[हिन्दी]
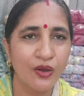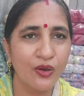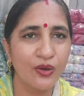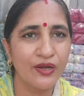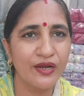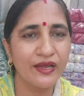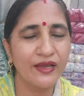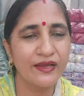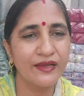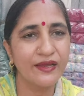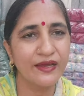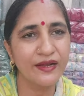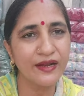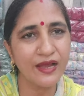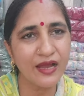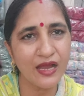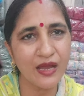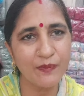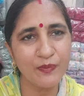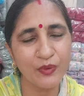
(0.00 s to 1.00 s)
और अगर
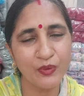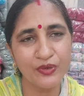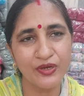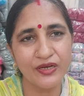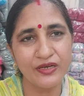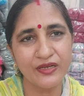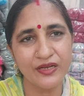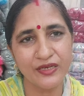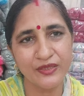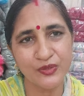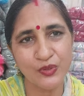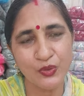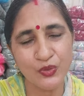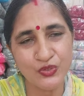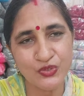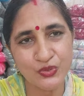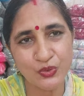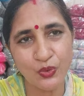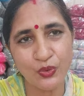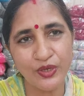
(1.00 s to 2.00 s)
आप ऑर्डर करते
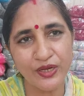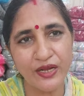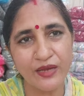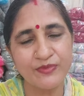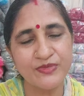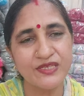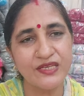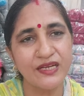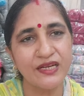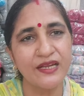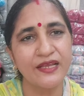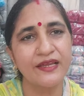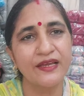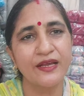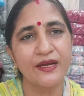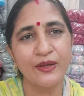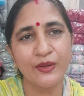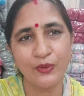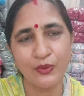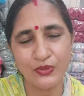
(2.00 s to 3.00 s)
हो 100 ग्राम से
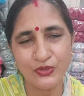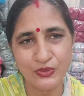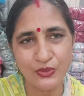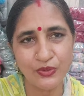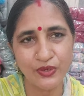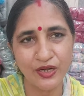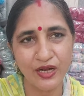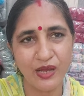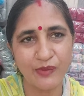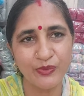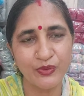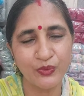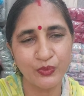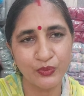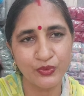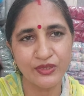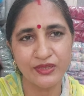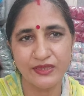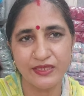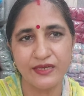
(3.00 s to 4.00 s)
लेकर 900 ग्राम
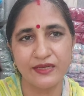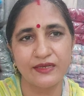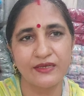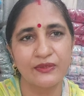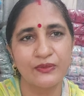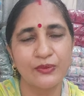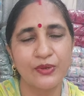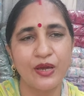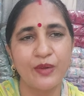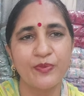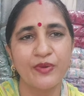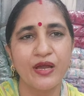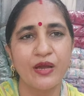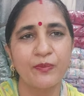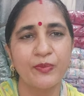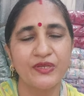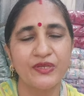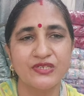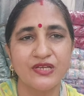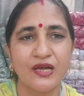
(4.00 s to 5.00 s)
ऊन तक तो आपका
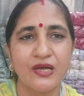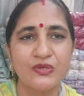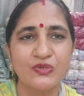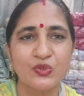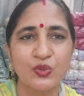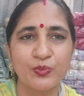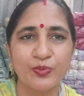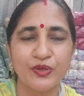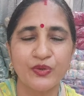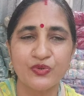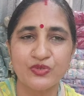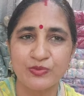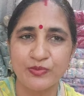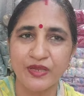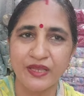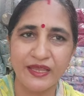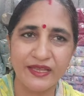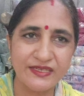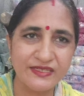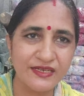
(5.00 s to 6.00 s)
पचास रुपये
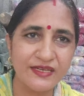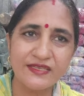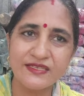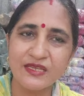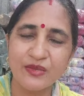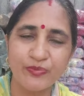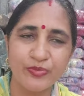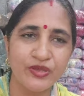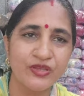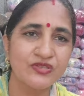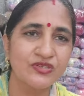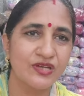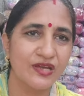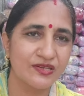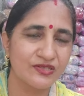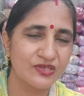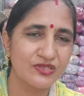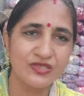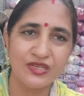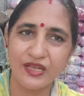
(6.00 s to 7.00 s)
उसमें एक्स्ट्रा शिपिंग
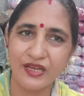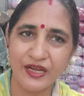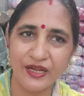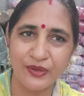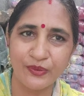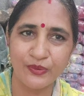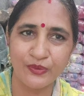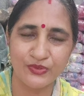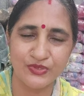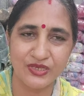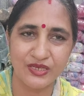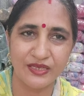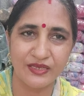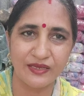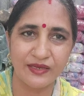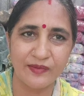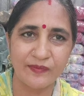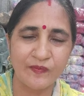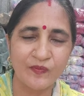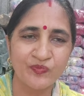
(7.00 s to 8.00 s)
चार्जेस ऐड हो
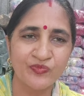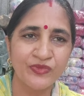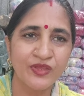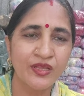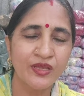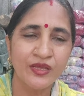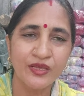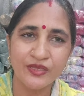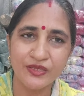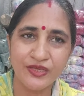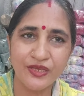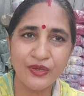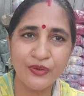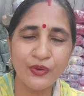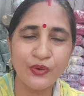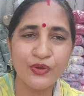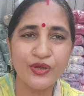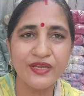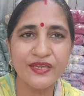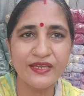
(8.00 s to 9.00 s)
जाएगा ये
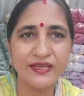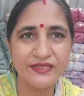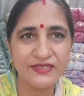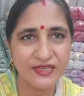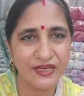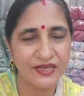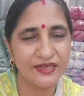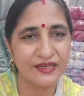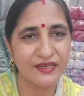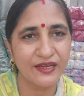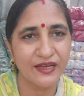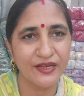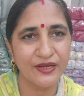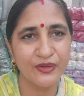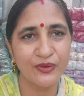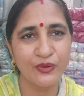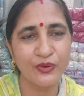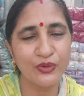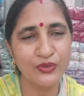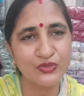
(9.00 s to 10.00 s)
हो गई है
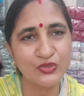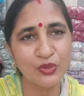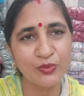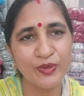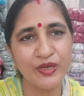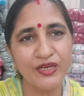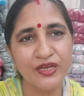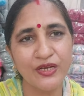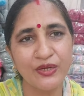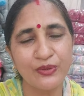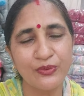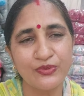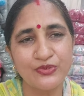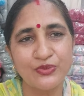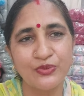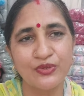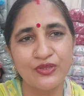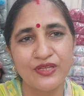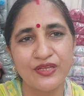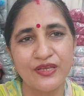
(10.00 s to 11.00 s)
जानकारी और जो बहनें न्यूज
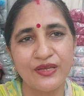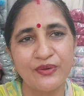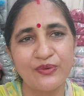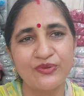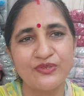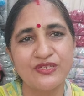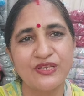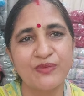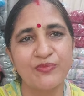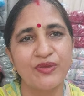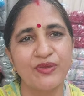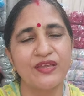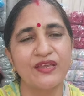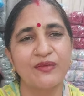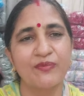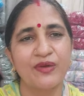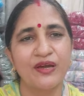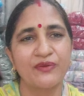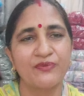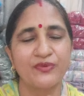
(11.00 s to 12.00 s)
जुड़ती हैं उनसे मैं
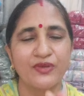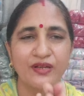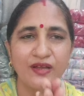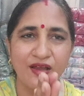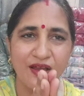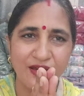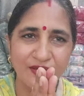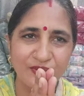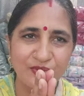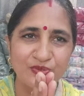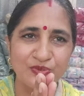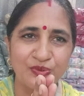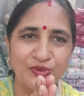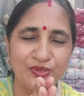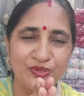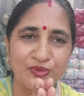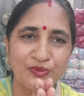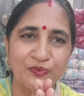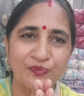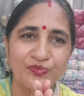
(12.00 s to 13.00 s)
एक बार फिर हाथ
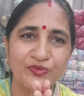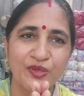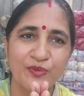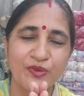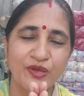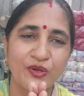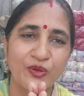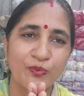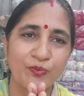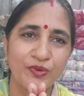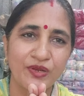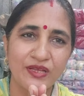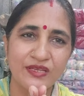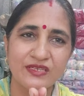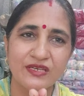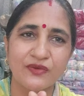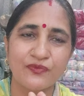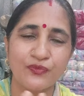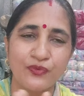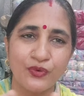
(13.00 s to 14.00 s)
जोड़ती हूँ कि बहनों
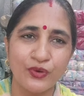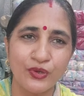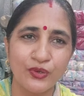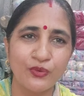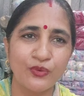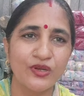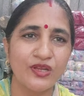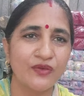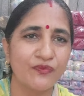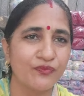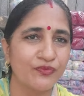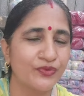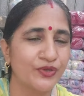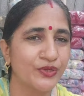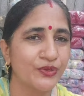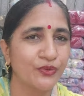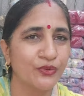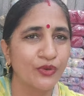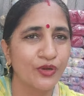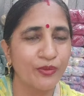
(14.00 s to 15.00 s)
प्लीज़ आप फ़ोन कॉल या
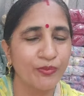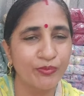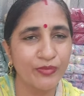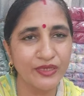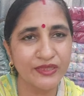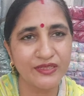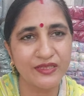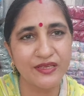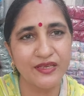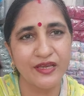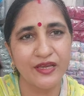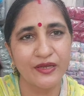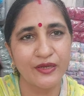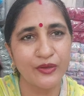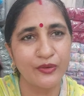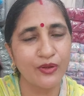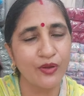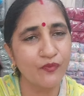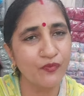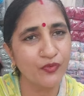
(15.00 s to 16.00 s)
वीडियो कॉल मत किया
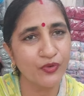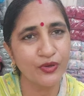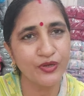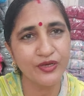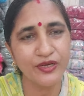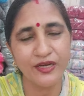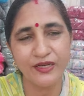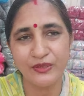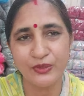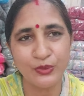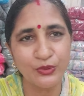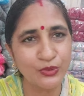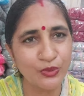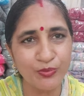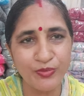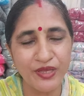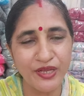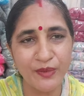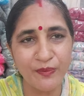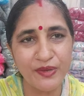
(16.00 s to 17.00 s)
करो आप फ़ोन करते हो तो
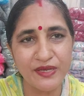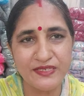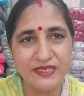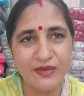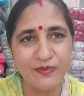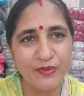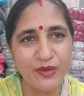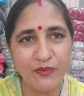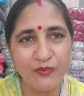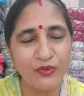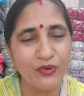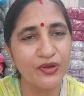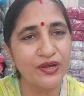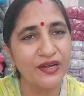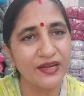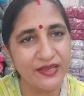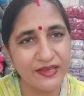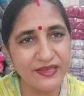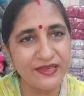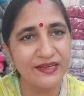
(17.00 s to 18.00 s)
मेरे पास आपका फ़ोन
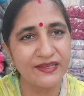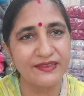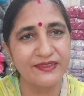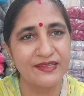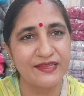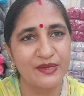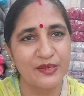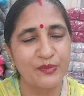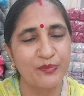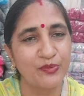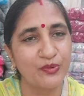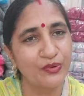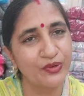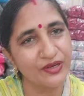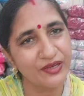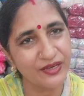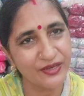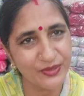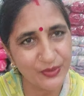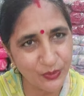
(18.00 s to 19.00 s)
नहीं आता है
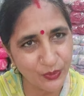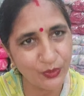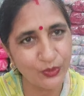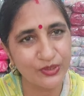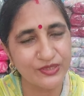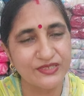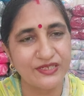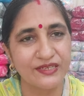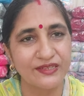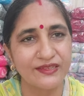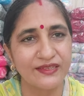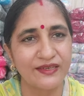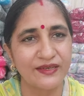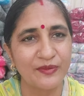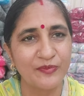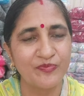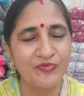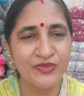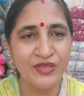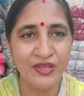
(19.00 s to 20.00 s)
फ़ोन कहीं और जाता
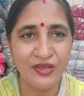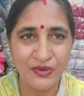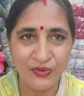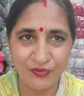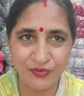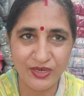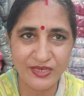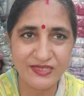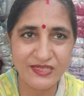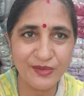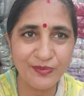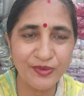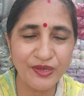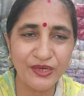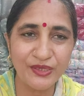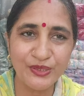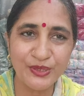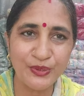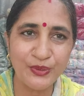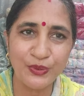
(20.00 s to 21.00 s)
है व्हाट्सअप
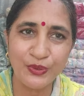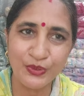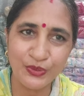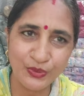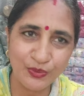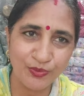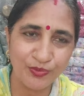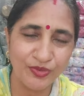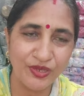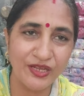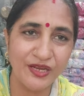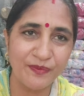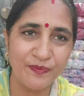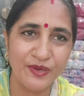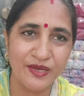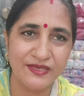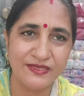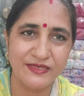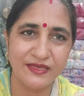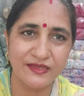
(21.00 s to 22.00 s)
करते हो तो मेरे
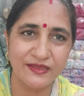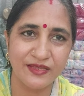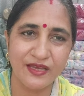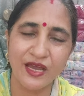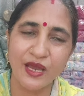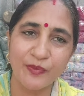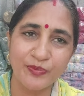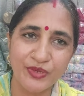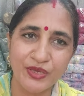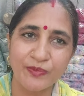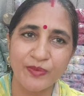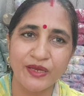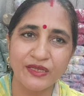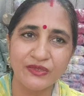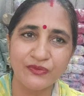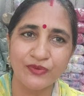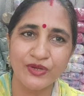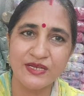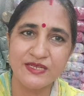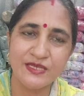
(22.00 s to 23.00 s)
पास आता है आपकी
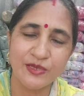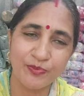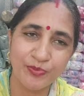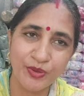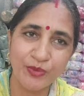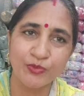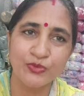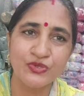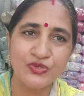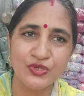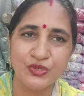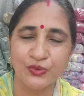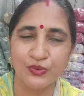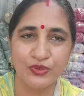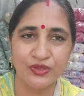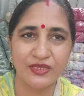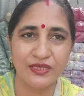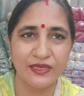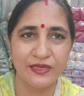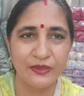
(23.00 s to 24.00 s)
बात व्हाट्सअप पे मुझसे
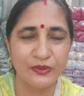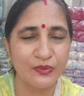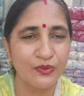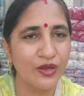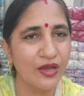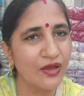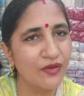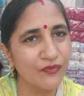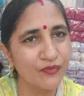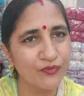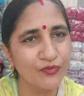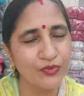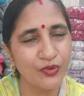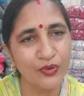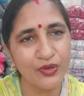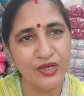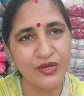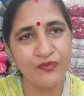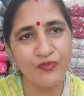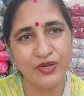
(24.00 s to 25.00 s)
होती है तो आप
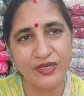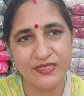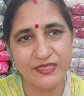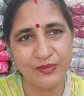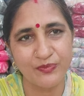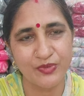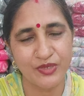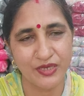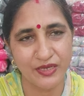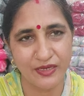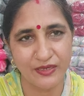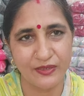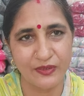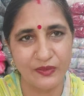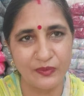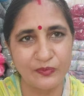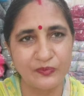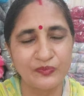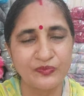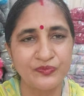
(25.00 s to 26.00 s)
ओनली व्हाट्सअप किया
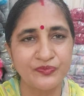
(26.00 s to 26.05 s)
करो